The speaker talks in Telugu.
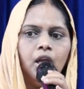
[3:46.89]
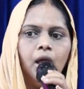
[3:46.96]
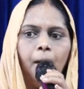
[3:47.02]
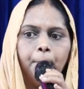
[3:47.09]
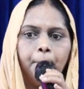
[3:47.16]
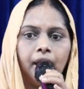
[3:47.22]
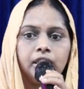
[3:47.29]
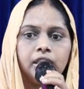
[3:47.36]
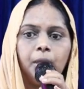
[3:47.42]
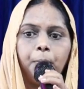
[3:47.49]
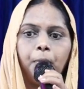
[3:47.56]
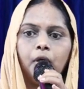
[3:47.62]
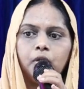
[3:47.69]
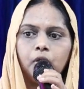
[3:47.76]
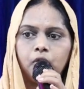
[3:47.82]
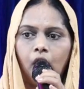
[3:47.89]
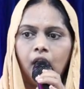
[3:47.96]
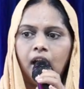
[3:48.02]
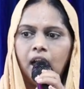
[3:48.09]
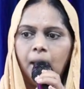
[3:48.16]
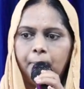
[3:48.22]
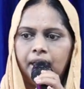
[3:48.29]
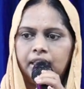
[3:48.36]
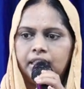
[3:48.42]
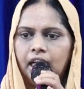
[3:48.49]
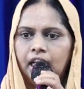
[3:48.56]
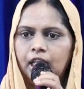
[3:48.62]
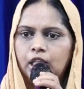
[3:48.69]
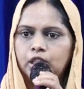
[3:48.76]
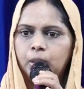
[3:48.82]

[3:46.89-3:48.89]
బందిపోటు దొంగల మధ్య యేసు